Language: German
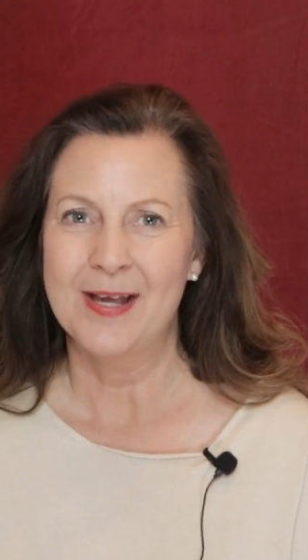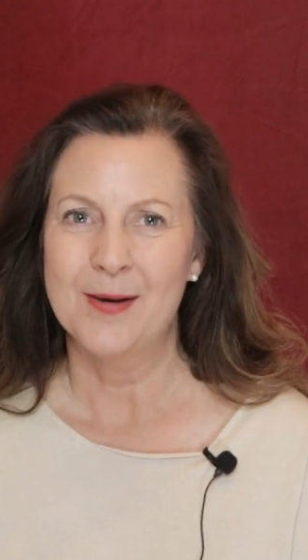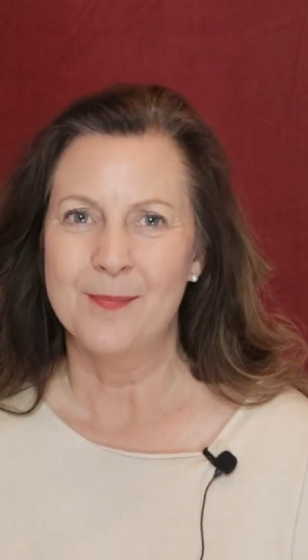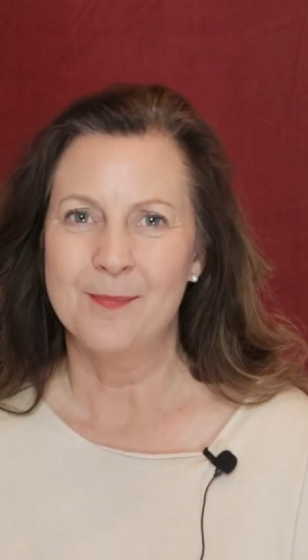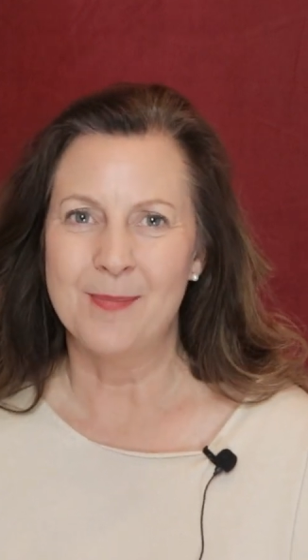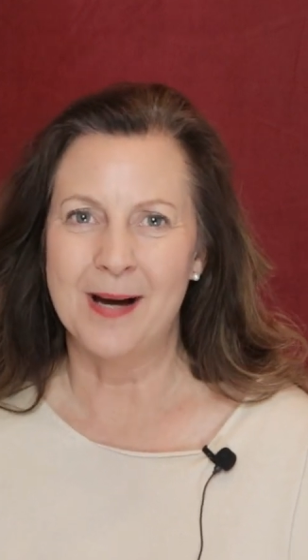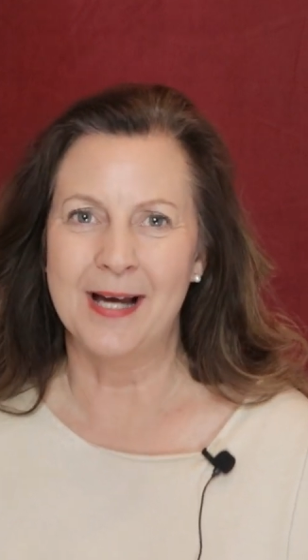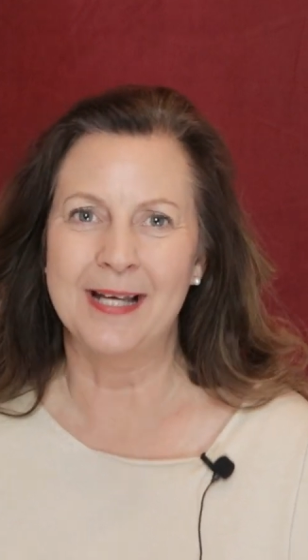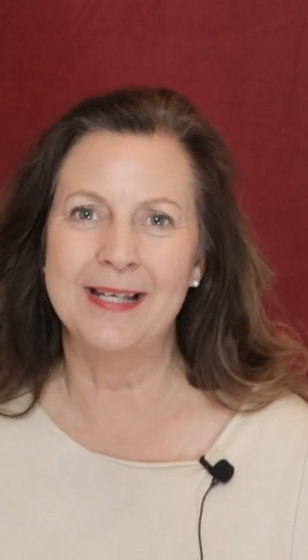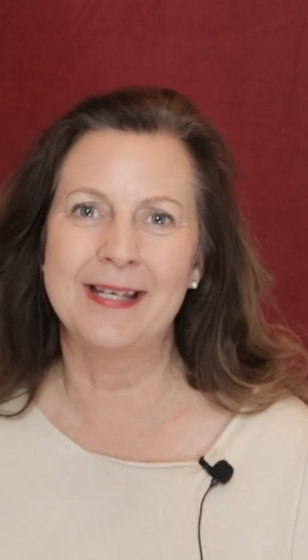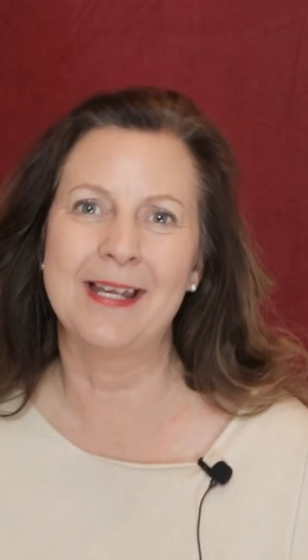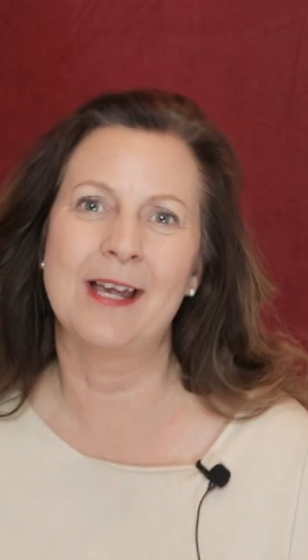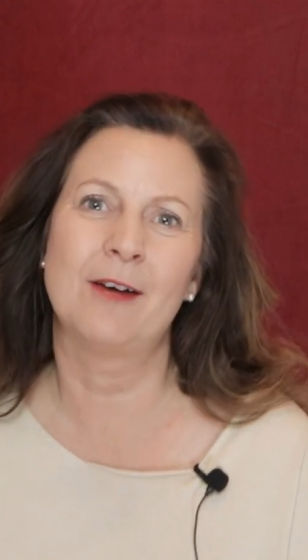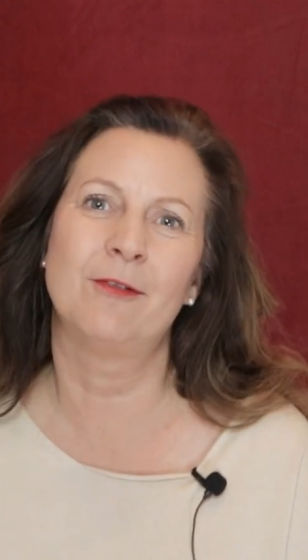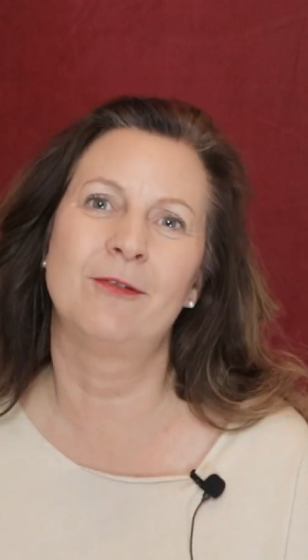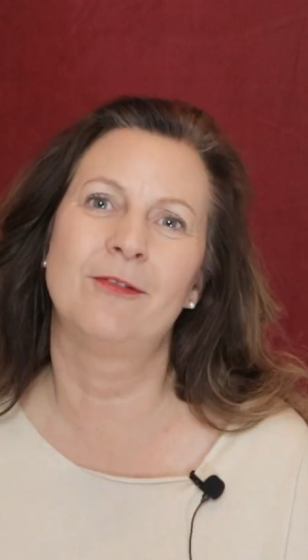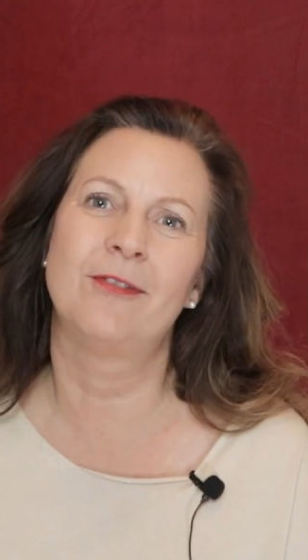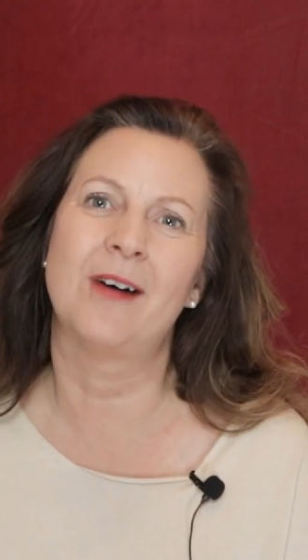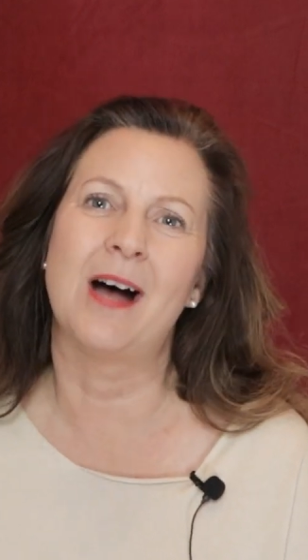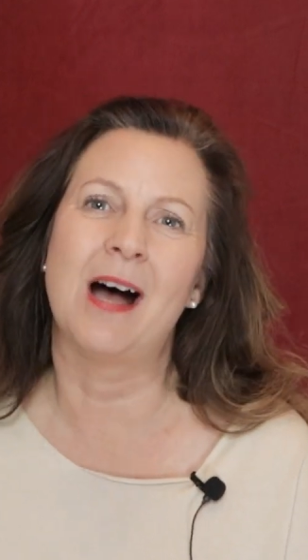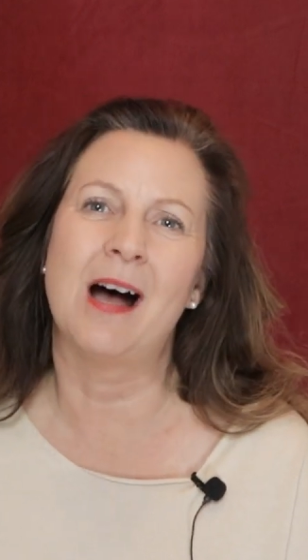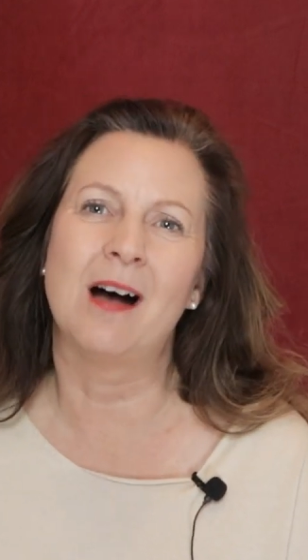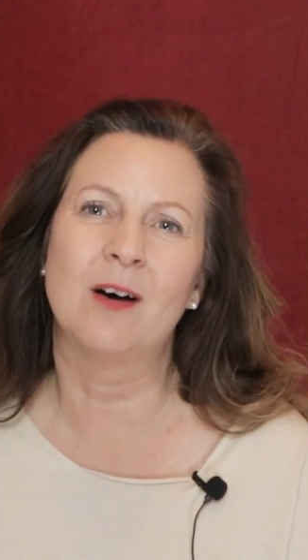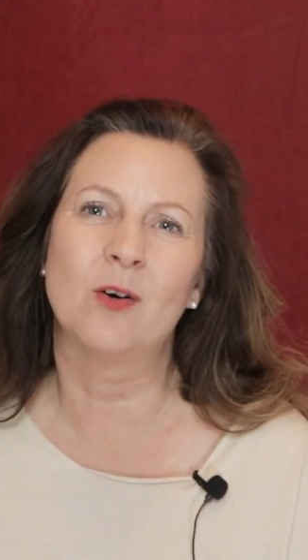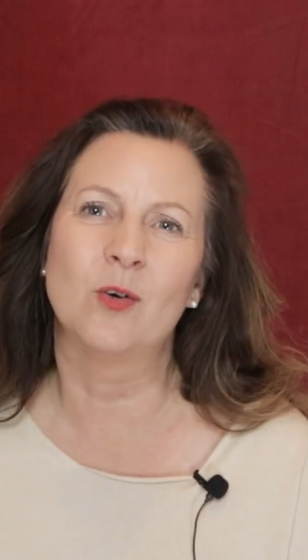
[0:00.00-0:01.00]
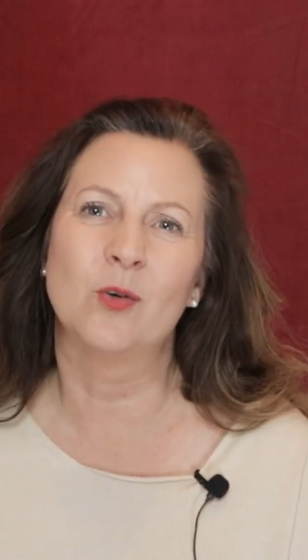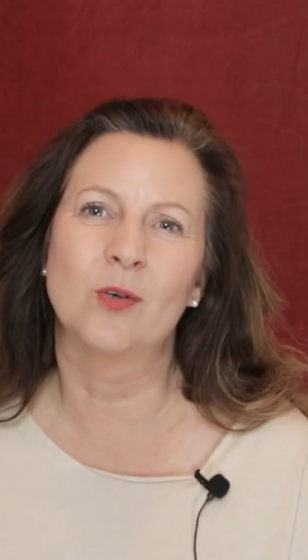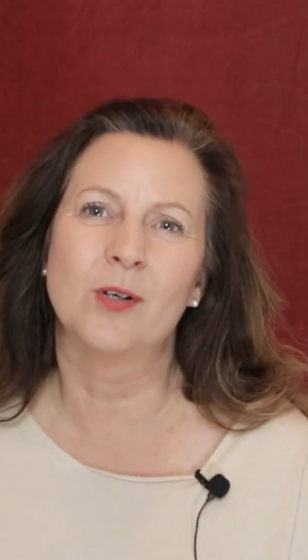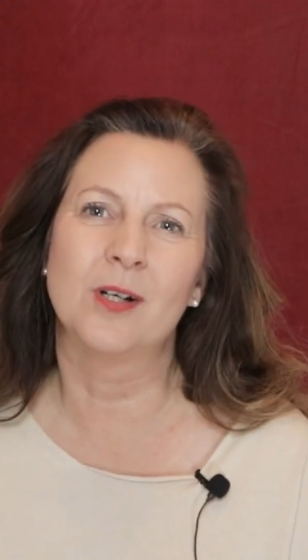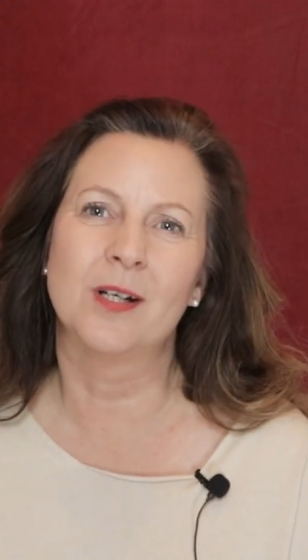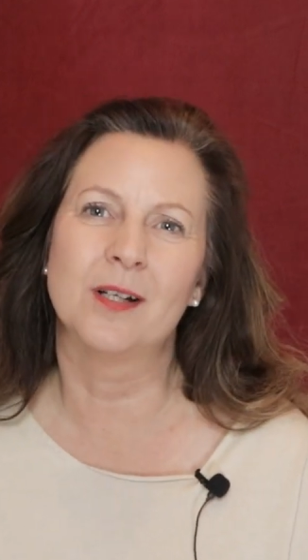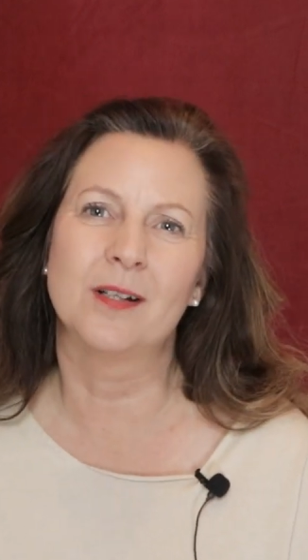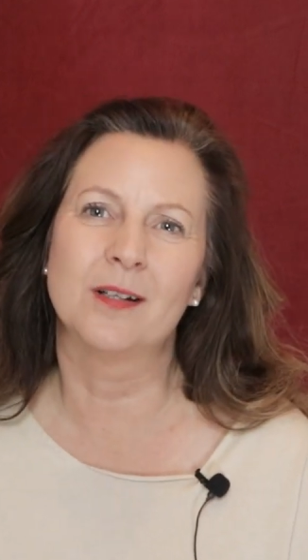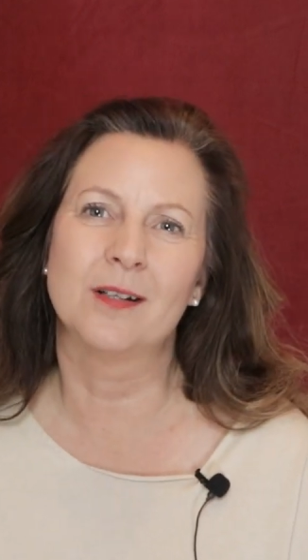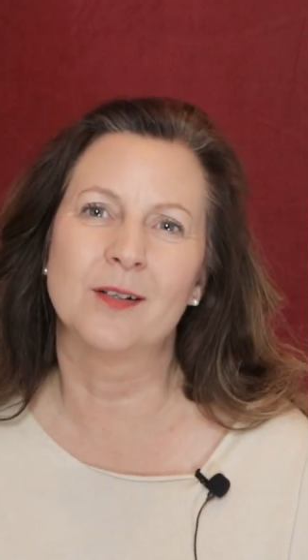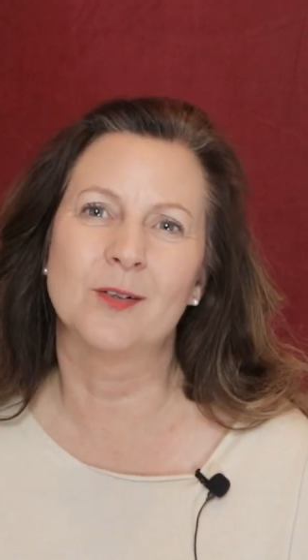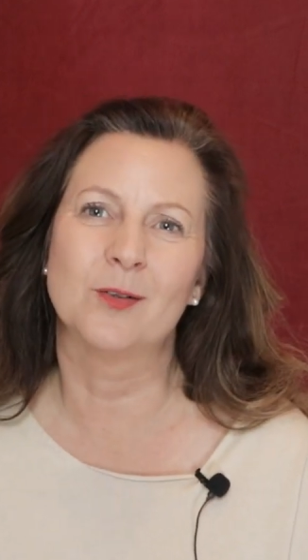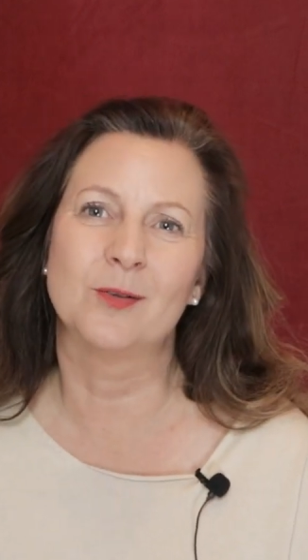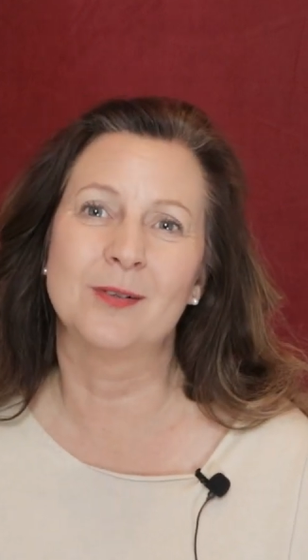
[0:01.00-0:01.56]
meine Erfahrungen